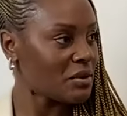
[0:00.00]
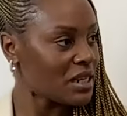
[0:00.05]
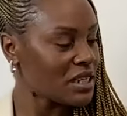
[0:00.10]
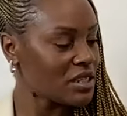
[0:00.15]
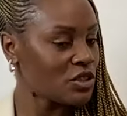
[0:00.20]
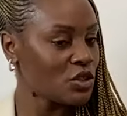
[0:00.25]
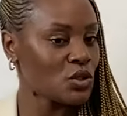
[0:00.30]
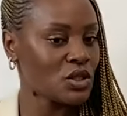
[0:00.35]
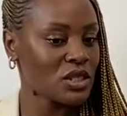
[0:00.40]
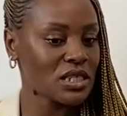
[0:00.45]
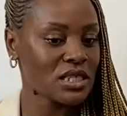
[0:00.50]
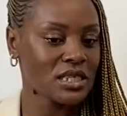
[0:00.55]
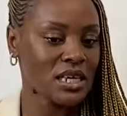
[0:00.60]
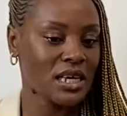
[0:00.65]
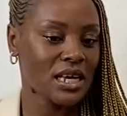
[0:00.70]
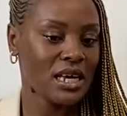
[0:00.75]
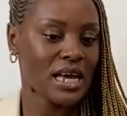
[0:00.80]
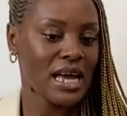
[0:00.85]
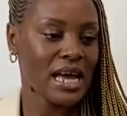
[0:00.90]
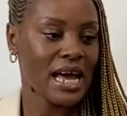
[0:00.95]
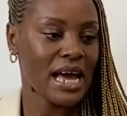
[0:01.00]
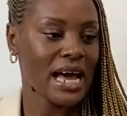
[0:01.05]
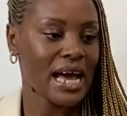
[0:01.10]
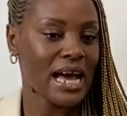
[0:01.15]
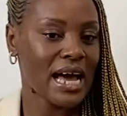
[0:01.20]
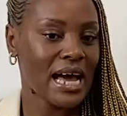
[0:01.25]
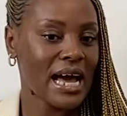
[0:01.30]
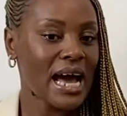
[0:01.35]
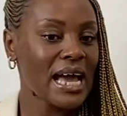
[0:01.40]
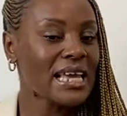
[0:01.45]
Entonces,
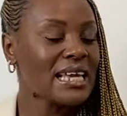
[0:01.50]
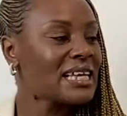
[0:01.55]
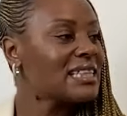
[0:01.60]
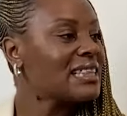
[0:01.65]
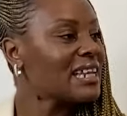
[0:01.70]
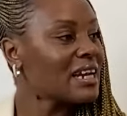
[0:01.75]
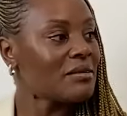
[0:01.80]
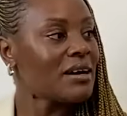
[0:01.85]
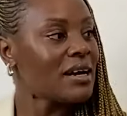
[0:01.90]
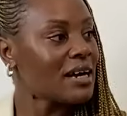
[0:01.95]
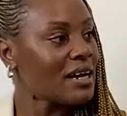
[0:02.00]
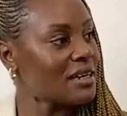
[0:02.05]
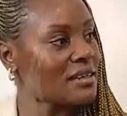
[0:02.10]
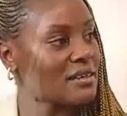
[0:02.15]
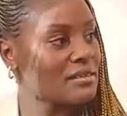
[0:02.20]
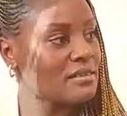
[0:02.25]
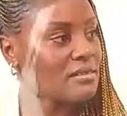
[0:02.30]
hay que trabajar